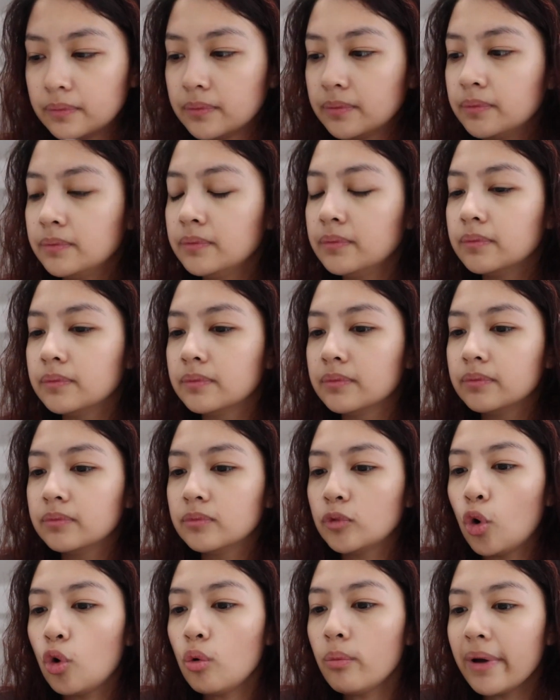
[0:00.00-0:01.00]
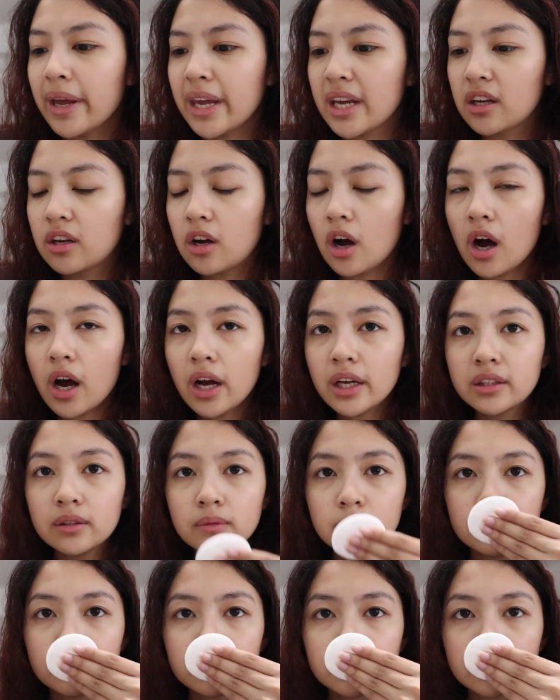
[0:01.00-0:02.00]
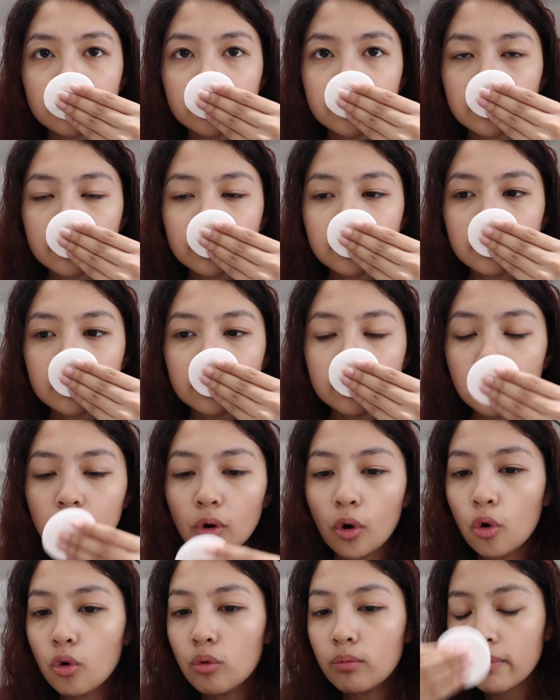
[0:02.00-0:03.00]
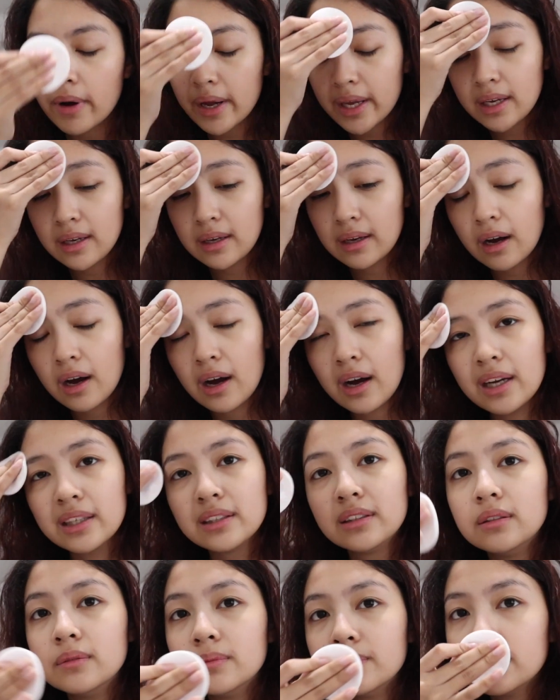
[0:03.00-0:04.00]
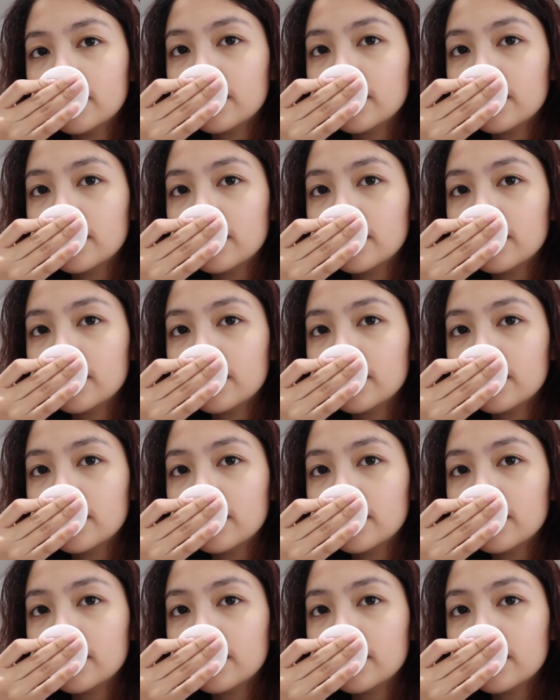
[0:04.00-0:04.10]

Mm. Oh my God! Oh my God!